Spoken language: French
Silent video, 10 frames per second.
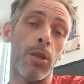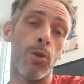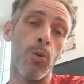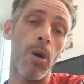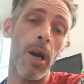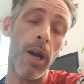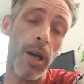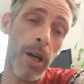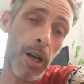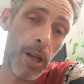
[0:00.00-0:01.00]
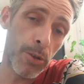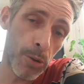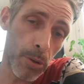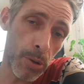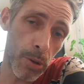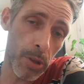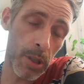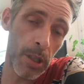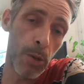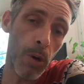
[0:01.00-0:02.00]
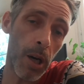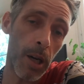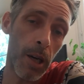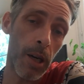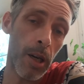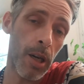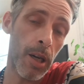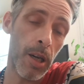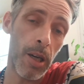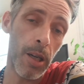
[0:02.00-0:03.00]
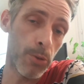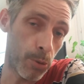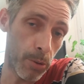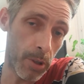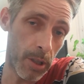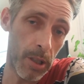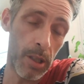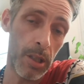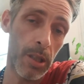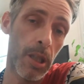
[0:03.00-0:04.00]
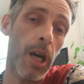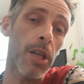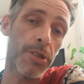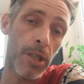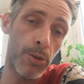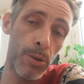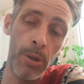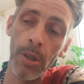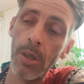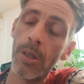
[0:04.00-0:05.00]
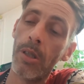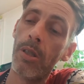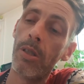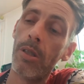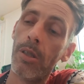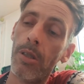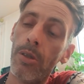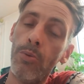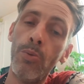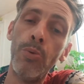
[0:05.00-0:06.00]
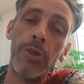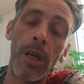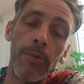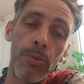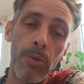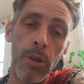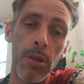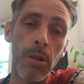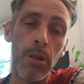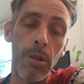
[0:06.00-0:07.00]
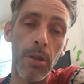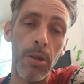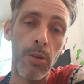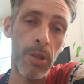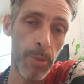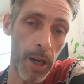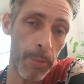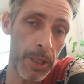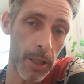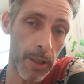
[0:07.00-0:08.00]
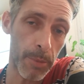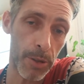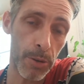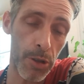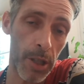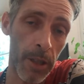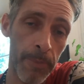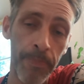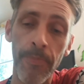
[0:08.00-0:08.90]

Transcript: gloire à Dieu et gloire à Dieu. Et grâce à Dieu, euh, nous avons euh, le libre arbitre, hein, bien sûr, chacun.